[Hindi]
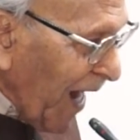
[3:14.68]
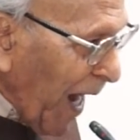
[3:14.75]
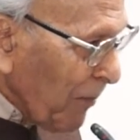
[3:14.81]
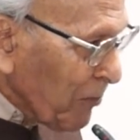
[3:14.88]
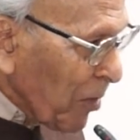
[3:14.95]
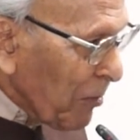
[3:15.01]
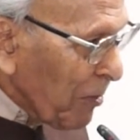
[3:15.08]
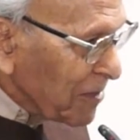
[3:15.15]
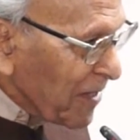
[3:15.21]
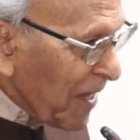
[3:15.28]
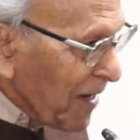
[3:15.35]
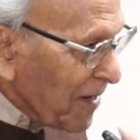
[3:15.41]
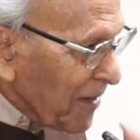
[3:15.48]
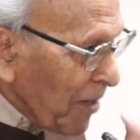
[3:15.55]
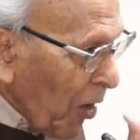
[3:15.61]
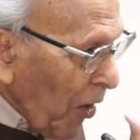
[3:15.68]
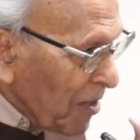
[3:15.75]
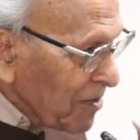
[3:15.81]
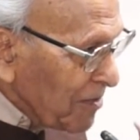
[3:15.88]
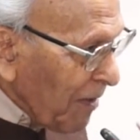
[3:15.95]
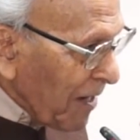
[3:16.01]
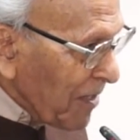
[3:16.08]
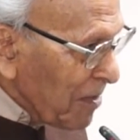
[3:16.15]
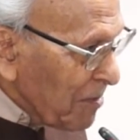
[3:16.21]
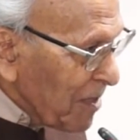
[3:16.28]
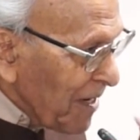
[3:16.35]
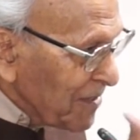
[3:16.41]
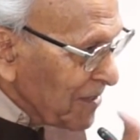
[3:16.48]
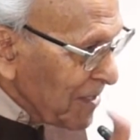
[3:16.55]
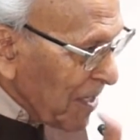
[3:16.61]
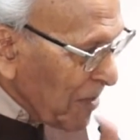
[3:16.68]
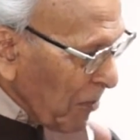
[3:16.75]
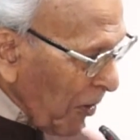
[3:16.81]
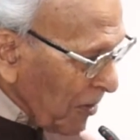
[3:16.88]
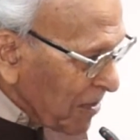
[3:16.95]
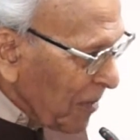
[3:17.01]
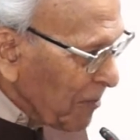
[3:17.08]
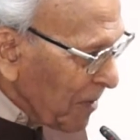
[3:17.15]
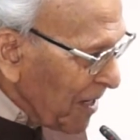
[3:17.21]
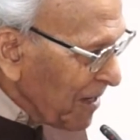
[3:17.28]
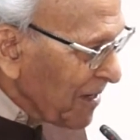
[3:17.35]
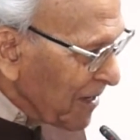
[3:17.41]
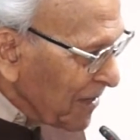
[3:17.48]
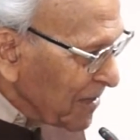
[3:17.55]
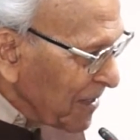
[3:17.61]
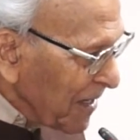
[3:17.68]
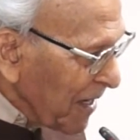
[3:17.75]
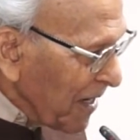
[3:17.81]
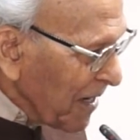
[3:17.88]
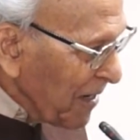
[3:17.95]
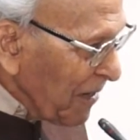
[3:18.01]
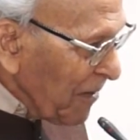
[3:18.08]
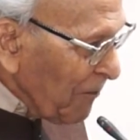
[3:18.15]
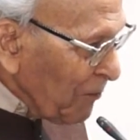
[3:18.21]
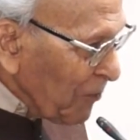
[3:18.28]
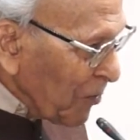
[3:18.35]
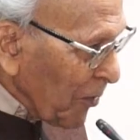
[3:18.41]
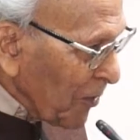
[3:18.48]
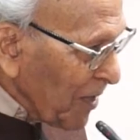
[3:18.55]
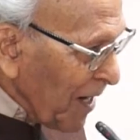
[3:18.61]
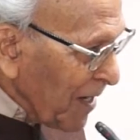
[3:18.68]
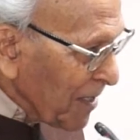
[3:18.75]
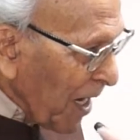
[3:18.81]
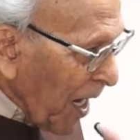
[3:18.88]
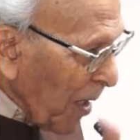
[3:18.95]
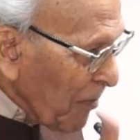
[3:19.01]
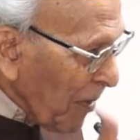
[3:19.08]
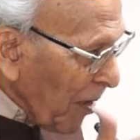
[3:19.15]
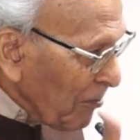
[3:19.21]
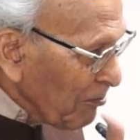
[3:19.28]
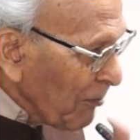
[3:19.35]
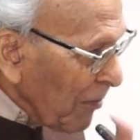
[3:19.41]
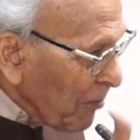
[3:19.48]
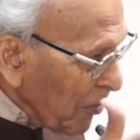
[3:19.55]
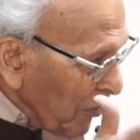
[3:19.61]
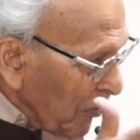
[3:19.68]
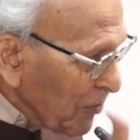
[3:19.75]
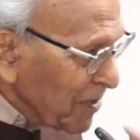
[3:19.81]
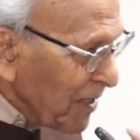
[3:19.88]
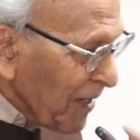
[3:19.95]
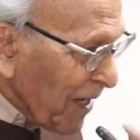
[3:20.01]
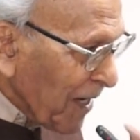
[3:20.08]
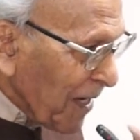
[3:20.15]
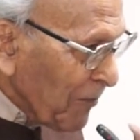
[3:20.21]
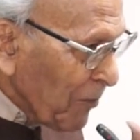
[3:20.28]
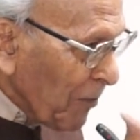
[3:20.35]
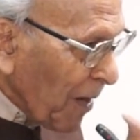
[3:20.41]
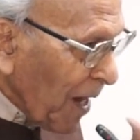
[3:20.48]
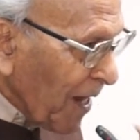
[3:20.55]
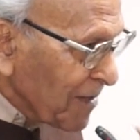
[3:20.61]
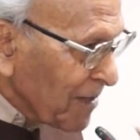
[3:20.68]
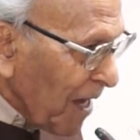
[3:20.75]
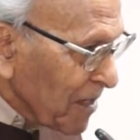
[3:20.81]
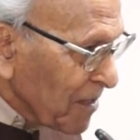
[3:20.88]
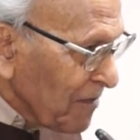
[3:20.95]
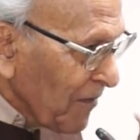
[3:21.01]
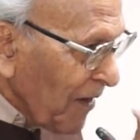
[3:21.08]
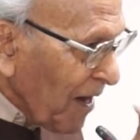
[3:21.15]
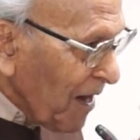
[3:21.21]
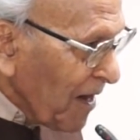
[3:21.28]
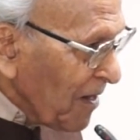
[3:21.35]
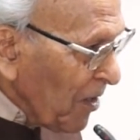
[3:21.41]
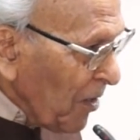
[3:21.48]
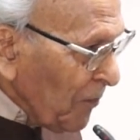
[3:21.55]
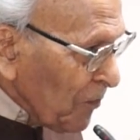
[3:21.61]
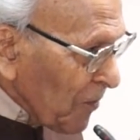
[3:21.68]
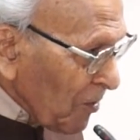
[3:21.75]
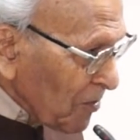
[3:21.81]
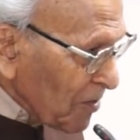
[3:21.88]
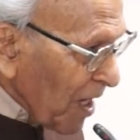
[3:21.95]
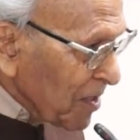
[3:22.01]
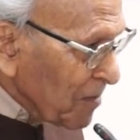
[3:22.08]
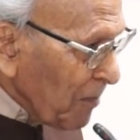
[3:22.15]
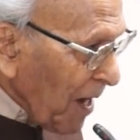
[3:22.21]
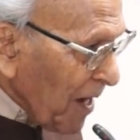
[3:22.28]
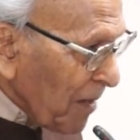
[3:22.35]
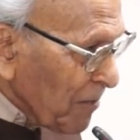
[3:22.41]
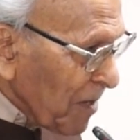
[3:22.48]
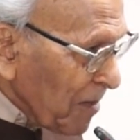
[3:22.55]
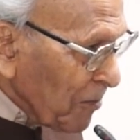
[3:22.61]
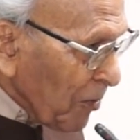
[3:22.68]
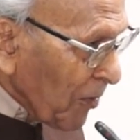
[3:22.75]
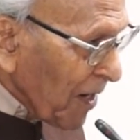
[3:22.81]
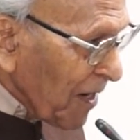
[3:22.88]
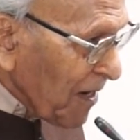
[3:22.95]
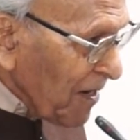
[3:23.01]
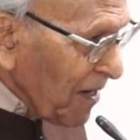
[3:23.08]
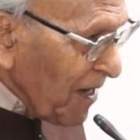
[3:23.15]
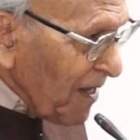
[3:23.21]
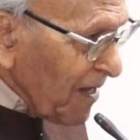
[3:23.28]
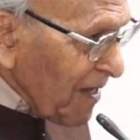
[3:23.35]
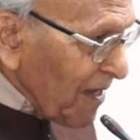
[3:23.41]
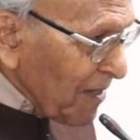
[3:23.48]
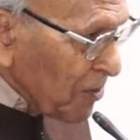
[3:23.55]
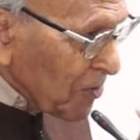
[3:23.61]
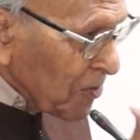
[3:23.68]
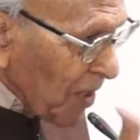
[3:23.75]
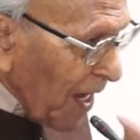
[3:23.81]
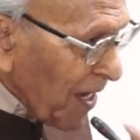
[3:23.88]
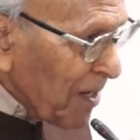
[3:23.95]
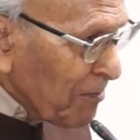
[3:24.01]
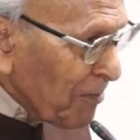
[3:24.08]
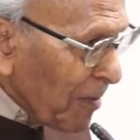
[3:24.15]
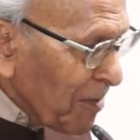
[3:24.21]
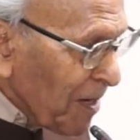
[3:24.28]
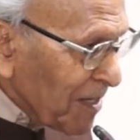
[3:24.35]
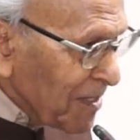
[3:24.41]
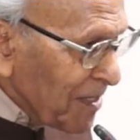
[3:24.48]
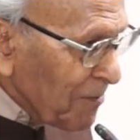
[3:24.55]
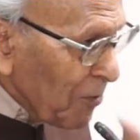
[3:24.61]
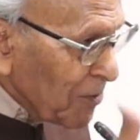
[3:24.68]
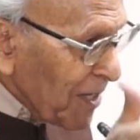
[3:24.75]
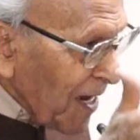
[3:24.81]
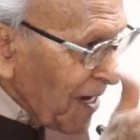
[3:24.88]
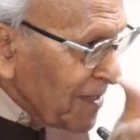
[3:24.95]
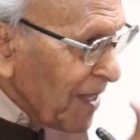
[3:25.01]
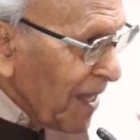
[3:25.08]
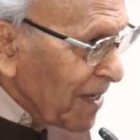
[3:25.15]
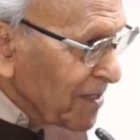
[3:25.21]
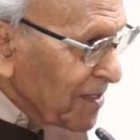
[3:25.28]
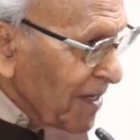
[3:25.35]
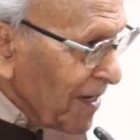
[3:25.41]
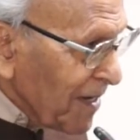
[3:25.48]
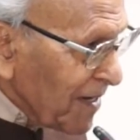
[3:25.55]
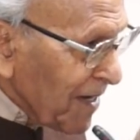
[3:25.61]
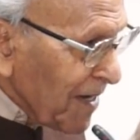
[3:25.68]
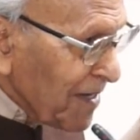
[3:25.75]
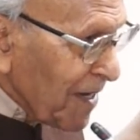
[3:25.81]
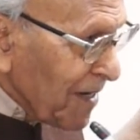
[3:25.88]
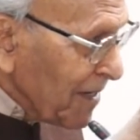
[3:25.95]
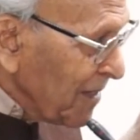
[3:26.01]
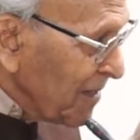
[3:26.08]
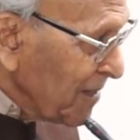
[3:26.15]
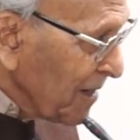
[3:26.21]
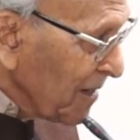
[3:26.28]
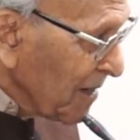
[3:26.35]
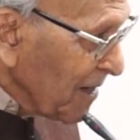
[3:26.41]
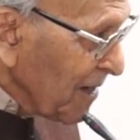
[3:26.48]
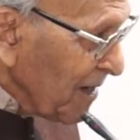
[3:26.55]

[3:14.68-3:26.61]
आपको पता है कि नौजवानी में ये चीज़ें बहुत अपील करती हैं तो ये जनाब हम मभूत रह गए वो कायदाज में वहाँ कोई दस बारह मिनट बोले जो सारी पब्लिक थी वो यही देखती रही कि ये लीडर